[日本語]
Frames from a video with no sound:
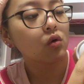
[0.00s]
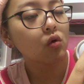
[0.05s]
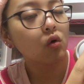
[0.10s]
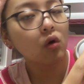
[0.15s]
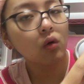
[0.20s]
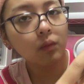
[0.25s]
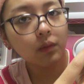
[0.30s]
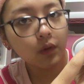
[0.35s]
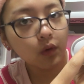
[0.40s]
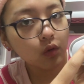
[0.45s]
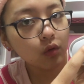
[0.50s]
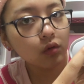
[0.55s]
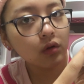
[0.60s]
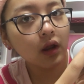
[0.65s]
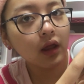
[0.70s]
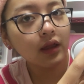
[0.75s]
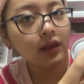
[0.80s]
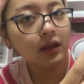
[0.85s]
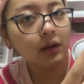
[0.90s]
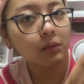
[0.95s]
5秒ぐ
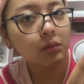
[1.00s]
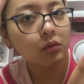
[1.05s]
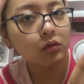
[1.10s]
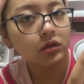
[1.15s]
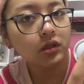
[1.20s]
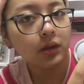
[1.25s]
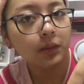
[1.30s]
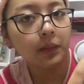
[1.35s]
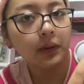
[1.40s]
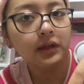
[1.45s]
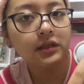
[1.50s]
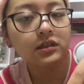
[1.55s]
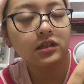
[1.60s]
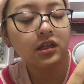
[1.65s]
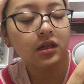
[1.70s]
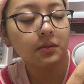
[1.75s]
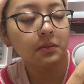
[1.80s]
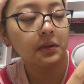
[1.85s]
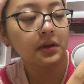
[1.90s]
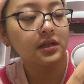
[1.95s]
らい多分押せばつ
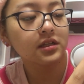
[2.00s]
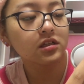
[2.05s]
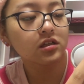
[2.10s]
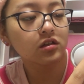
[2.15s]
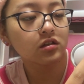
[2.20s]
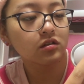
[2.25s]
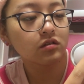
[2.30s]
きます。